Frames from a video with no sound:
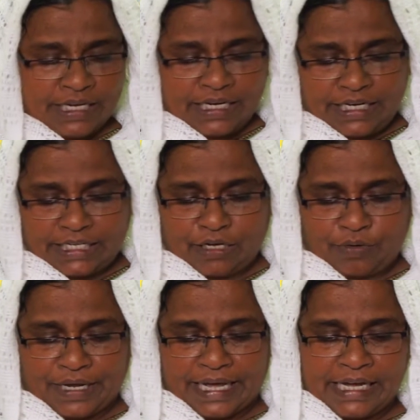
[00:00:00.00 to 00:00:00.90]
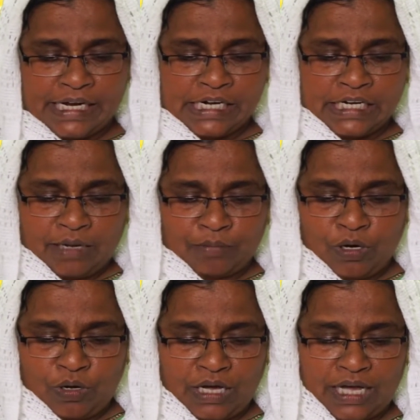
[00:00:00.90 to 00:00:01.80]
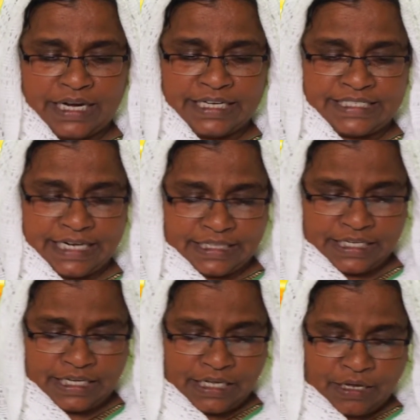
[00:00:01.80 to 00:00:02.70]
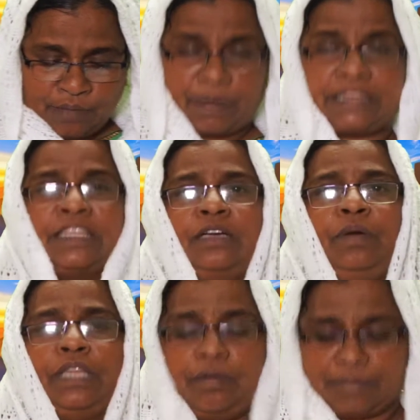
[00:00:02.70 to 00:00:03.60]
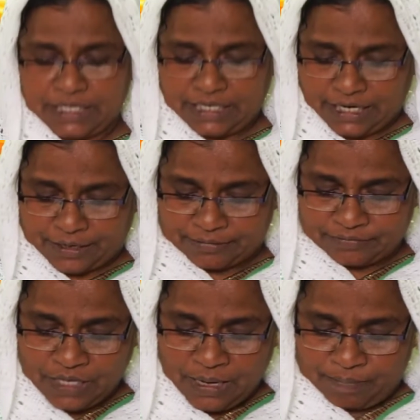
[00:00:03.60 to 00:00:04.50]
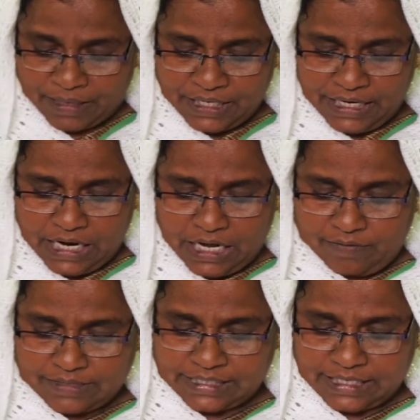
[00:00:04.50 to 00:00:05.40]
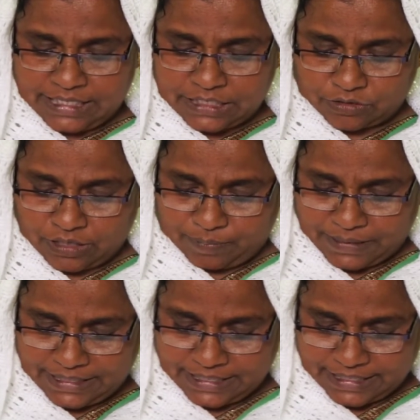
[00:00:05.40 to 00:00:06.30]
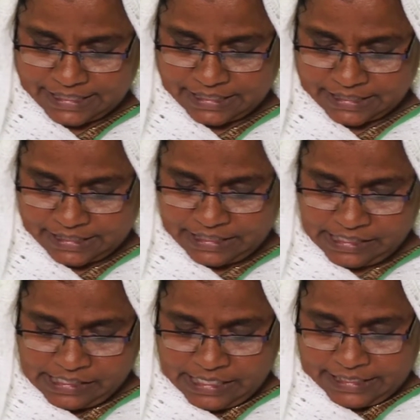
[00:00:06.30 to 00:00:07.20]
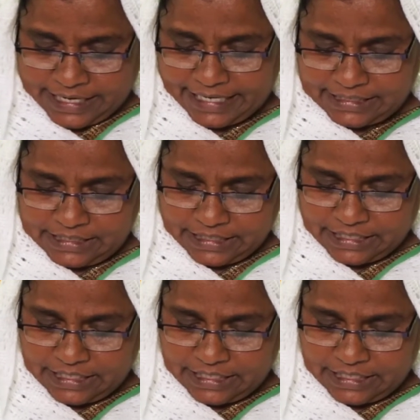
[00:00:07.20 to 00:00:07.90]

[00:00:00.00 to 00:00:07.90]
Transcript: இன்றைக்கும் கூட நாம் லூக்கான செய்தி பத்தொன்பதாம் அதிகாரம் பதினாம் வசனத்தில் சொல்லப்பட்டிருக்கிறது இயேசு